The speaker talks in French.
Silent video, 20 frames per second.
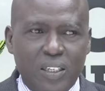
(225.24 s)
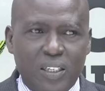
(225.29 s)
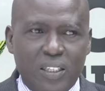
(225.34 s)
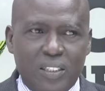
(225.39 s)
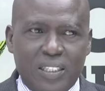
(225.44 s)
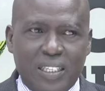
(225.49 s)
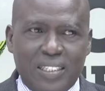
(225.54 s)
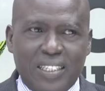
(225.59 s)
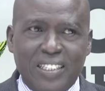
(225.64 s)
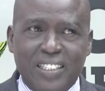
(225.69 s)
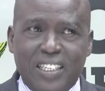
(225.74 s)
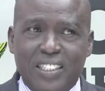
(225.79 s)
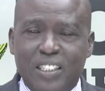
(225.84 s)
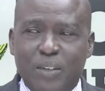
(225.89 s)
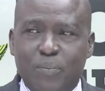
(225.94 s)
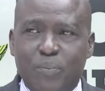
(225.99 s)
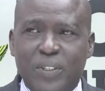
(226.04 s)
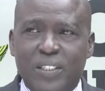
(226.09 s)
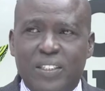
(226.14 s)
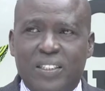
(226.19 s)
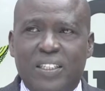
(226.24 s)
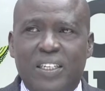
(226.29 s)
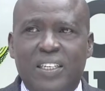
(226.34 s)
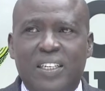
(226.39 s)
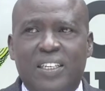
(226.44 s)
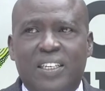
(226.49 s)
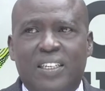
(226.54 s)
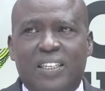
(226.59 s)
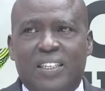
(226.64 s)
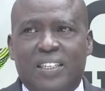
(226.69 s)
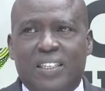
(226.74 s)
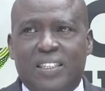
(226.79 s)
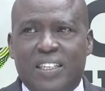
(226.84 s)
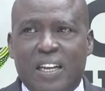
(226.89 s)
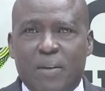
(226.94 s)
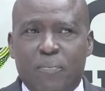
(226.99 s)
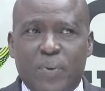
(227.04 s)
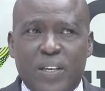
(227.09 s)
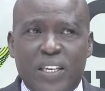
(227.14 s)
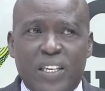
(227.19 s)
certaines entreprises
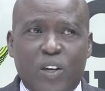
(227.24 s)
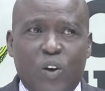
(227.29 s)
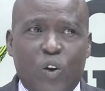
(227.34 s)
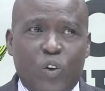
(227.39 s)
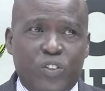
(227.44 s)
des pays